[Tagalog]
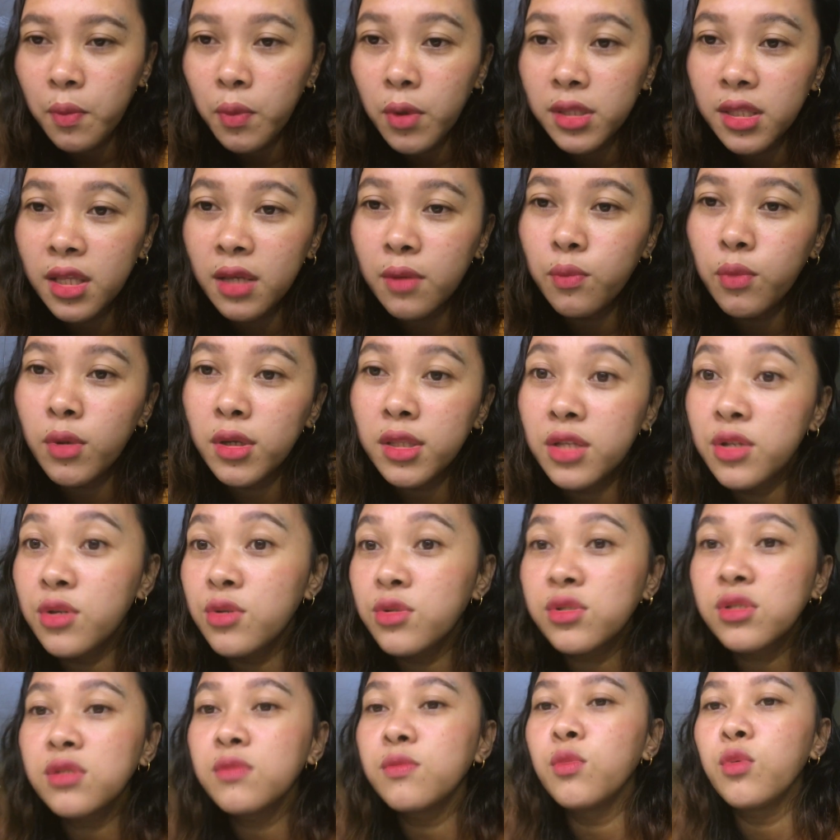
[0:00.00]
Pwedeng, pwede
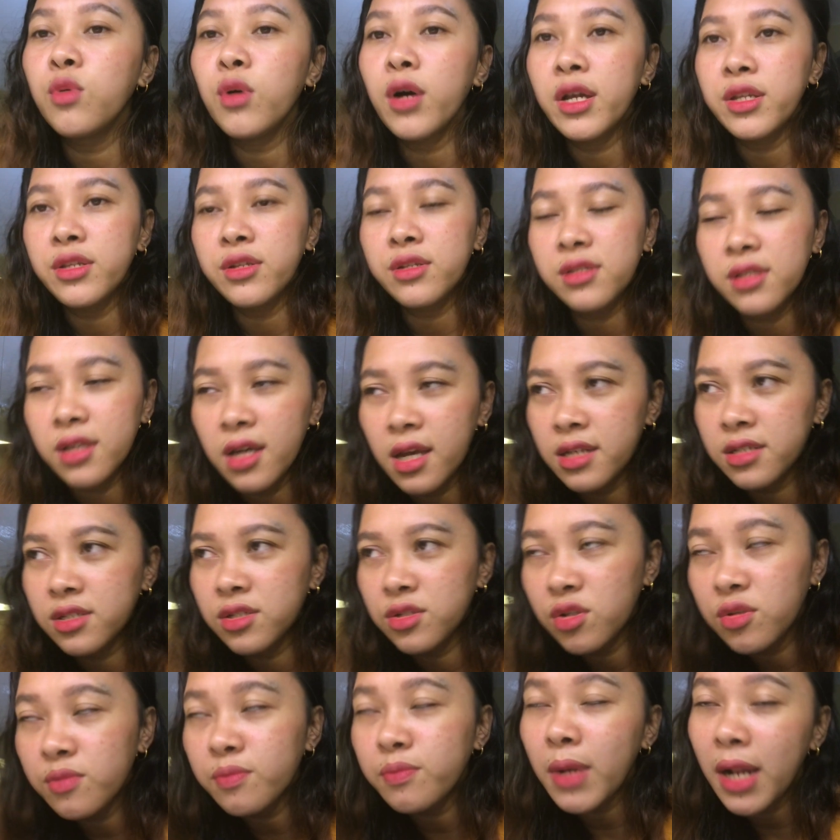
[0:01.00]
yung subukan yun guys.
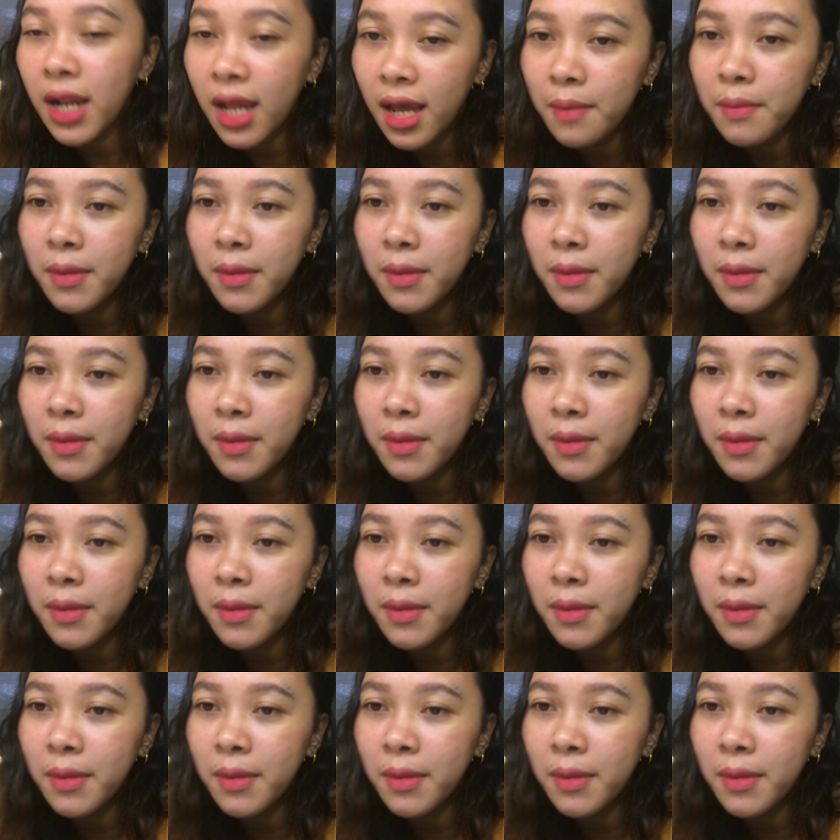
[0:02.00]
Yun pala,